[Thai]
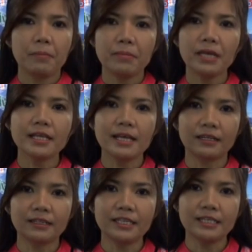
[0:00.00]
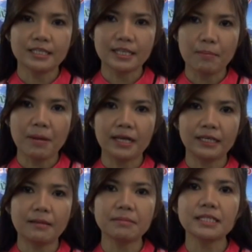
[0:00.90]
มีอันหยังตีก็สามารถ
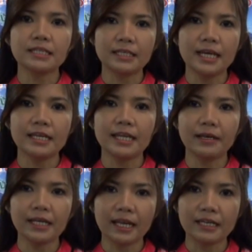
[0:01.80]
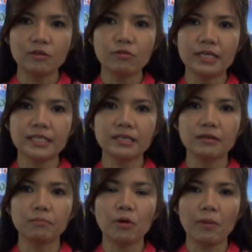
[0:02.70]
นำเสนอได้ในรายการทีวีซึ่
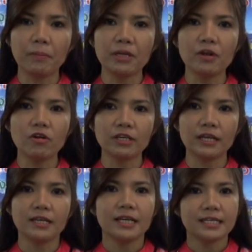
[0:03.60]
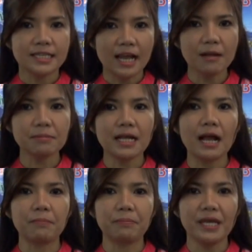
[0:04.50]
งพ่อแม่พี่น้องเนี่ยจะหับ
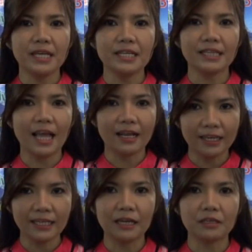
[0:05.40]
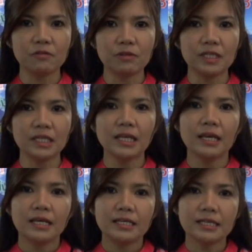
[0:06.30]
สาบได้ทางรายการทีวี
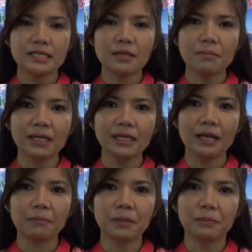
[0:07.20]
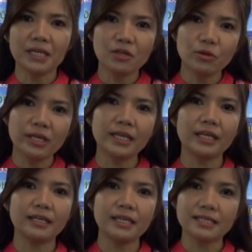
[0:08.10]
อย่างเช่นบางท่านเปิดไม่ได้อยู่ในเท
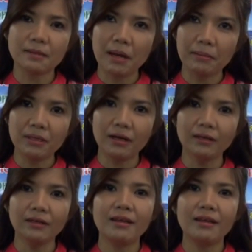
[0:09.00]
ศเทศบาลเมือง